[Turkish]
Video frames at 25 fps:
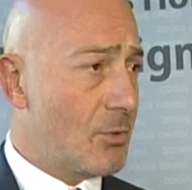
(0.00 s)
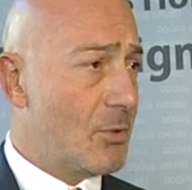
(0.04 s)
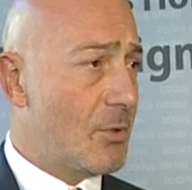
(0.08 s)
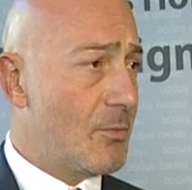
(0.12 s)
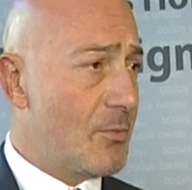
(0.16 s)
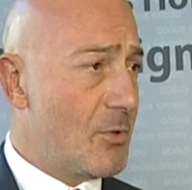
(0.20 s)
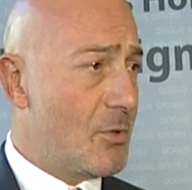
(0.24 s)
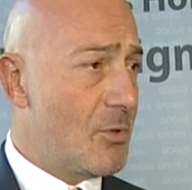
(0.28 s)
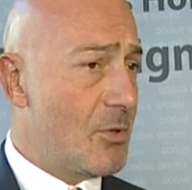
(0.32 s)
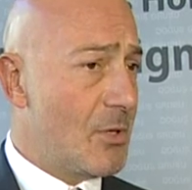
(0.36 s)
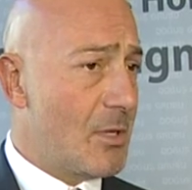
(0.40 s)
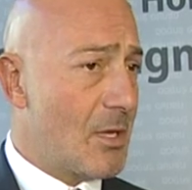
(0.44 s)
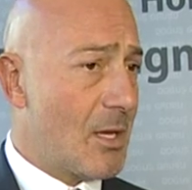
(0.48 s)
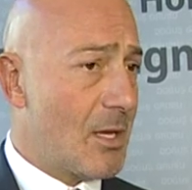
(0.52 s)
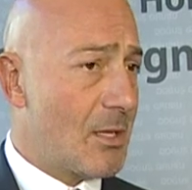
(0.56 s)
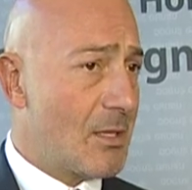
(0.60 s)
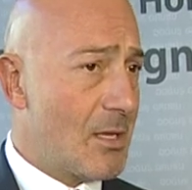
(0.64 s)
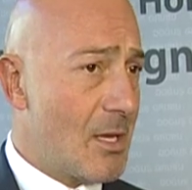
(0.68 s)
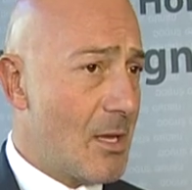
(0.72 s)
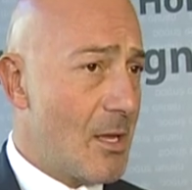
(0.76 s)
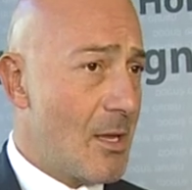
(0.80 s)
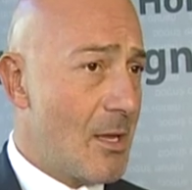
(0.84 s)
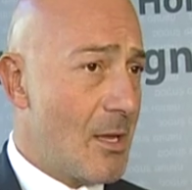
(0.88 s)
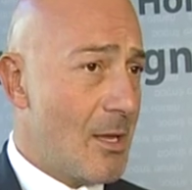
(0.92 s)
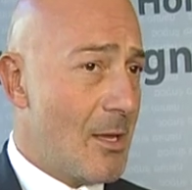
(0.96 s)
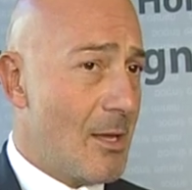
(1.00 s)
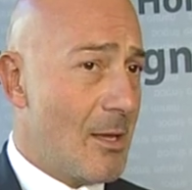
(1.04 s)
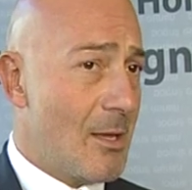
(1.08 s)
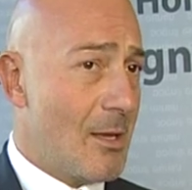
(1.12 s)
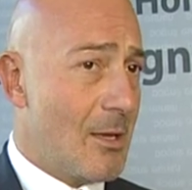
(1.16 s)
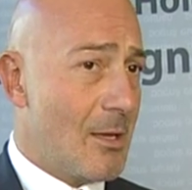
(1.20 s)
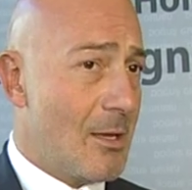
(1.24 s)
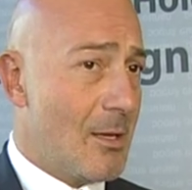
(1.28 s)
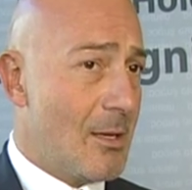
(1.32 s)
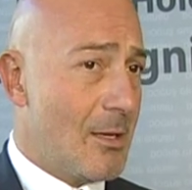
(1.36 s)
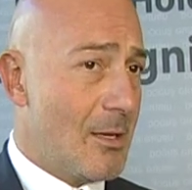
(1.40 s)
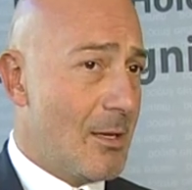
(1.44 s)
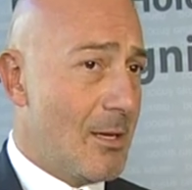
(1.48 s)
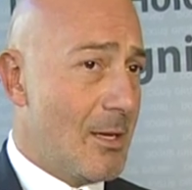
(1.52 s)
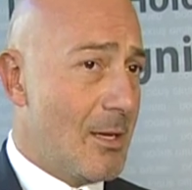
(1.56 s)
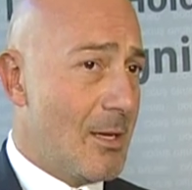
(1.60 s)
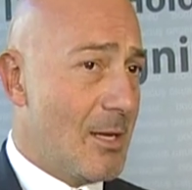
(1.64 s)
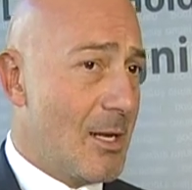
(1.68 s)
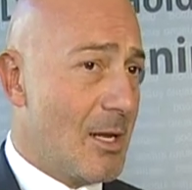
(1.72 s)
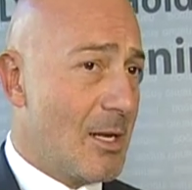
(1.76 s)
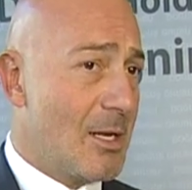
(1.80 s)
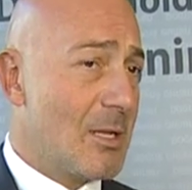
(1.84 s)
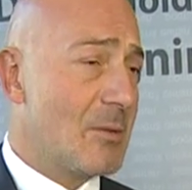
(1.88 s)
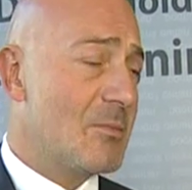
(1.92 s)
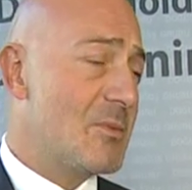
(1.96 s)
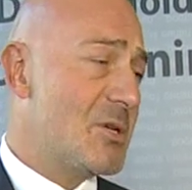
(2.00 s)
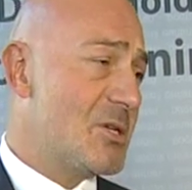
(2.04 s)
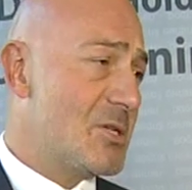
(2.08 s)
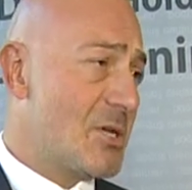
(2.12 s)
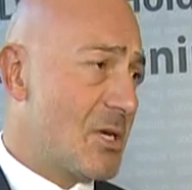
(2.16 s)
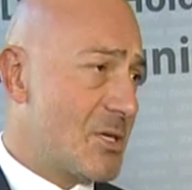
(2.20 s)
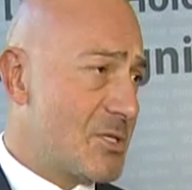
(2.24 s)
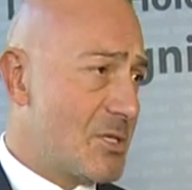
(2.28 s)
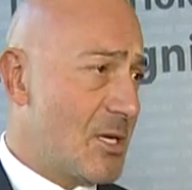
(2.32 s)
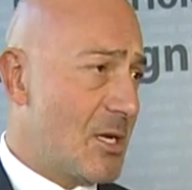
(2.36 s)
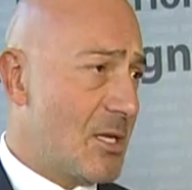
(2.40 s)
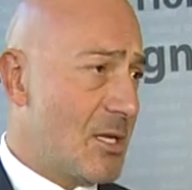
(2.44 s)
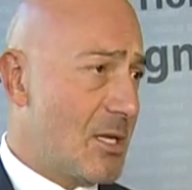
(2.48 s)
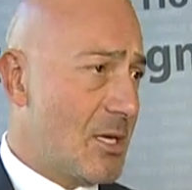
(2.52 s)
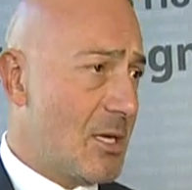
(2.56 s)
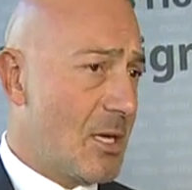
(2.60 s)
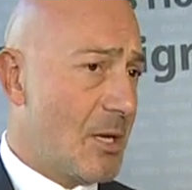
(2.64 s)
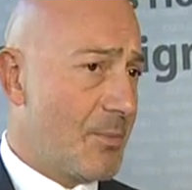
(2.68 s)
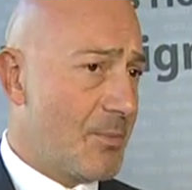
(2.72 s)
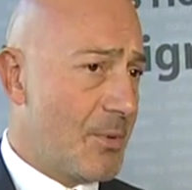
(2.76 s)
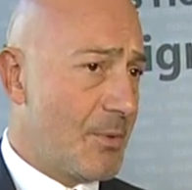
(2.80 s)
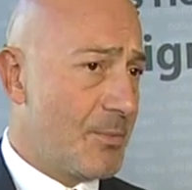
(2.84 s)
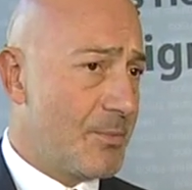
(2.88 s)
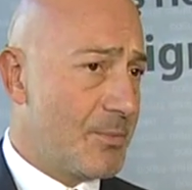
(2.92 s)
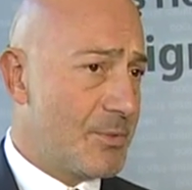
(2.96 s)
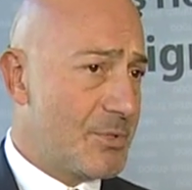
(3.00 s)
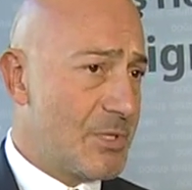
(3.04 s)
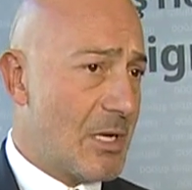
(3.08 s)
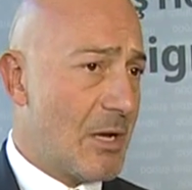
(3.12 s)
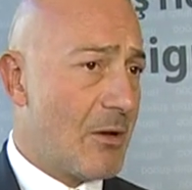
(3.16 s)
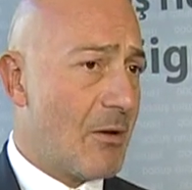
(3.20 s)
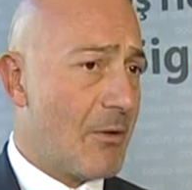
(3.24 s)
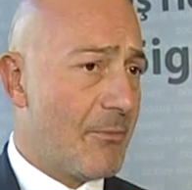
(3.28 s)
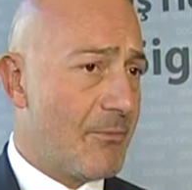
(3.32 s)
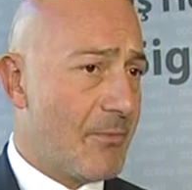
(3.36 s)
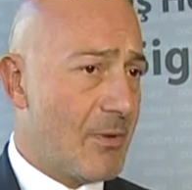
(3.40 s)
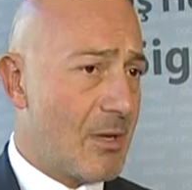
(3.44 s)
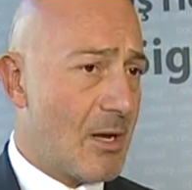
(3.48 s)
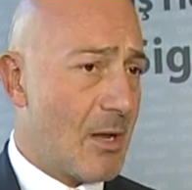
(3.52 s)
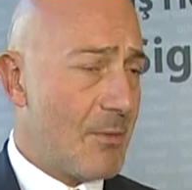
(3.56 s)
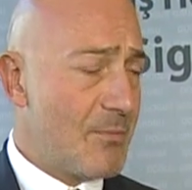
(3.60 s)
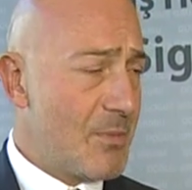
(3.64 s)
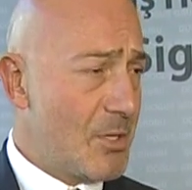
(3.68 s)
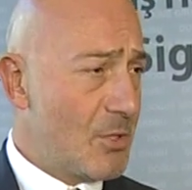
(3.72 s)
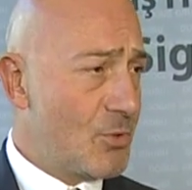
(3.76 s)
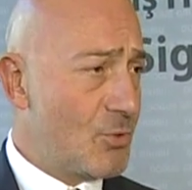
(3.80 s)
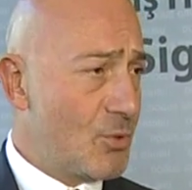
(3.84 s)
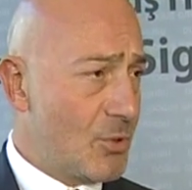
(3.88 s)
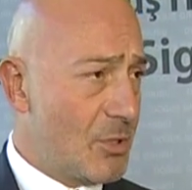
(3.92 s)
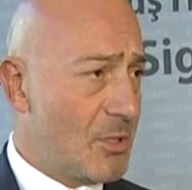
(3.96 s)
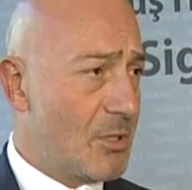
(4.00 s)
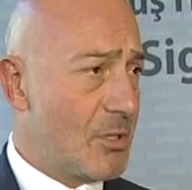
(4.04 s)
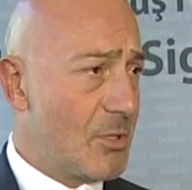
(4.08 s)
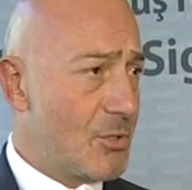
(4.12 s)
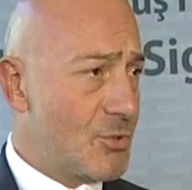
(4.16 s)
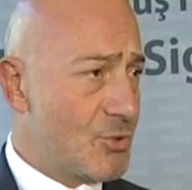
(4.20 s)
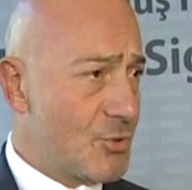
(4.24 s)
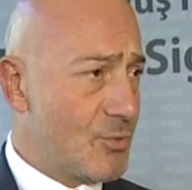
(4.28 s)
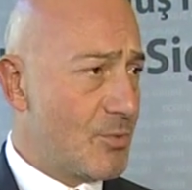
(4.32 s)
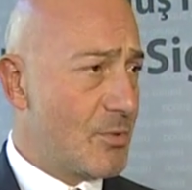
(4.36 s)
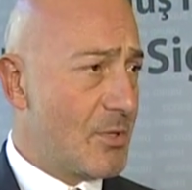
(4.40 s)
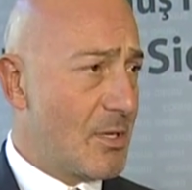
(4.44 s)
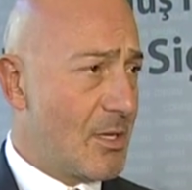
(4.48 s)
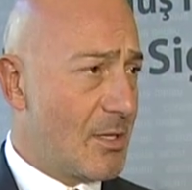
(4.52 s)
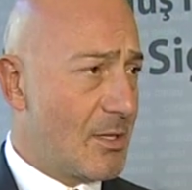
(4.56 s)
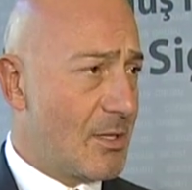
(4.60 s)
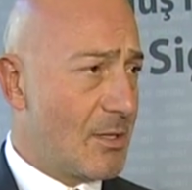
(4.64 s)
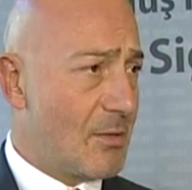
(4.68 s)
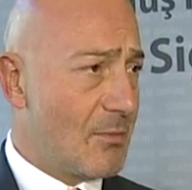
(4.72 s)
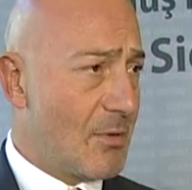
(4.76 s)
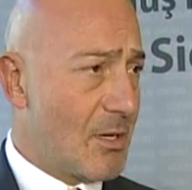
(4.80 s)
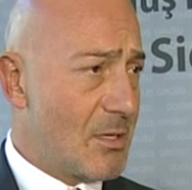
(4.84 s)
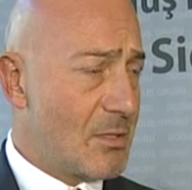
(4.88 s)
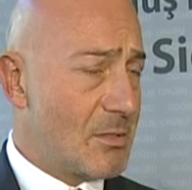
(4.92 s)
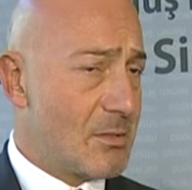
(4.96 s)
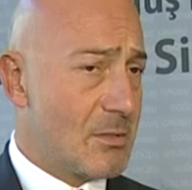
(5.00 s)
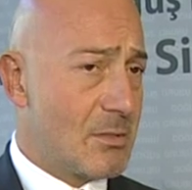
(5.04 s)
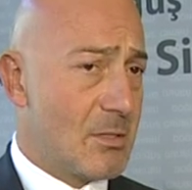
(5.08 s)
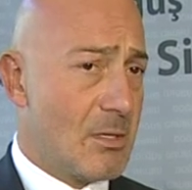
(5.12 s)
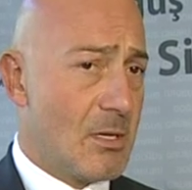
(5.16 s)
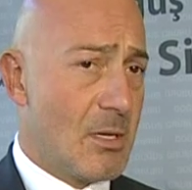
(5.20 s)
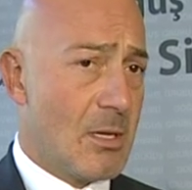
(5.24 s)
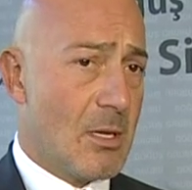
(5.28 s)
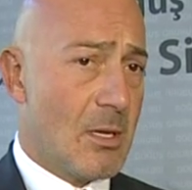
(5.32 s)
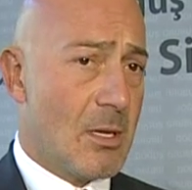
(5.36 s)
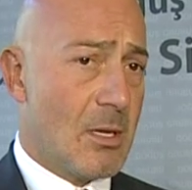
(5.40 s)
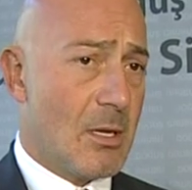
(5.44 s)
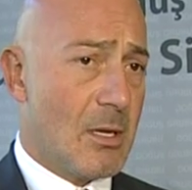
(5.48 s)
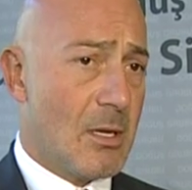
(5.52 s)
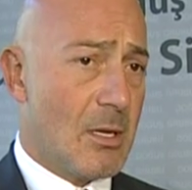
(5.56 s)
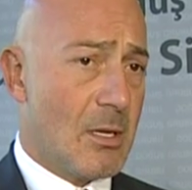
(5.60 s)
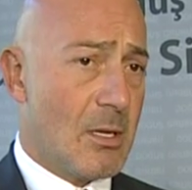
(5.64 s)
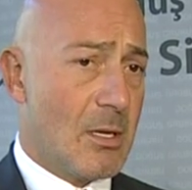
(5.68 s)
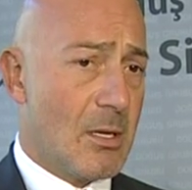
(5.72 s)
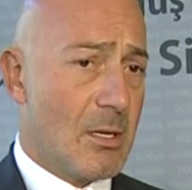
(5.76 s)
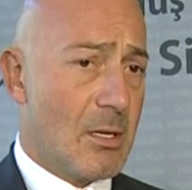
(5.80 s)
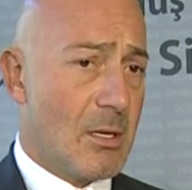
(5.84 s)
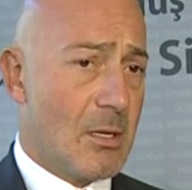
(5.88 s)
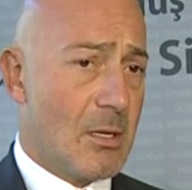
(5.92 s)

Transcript: olduğu bir dünyada inanılmayacak şeyleri yapıp cevap veren bir Türkiye Cumhuriyeti var. E,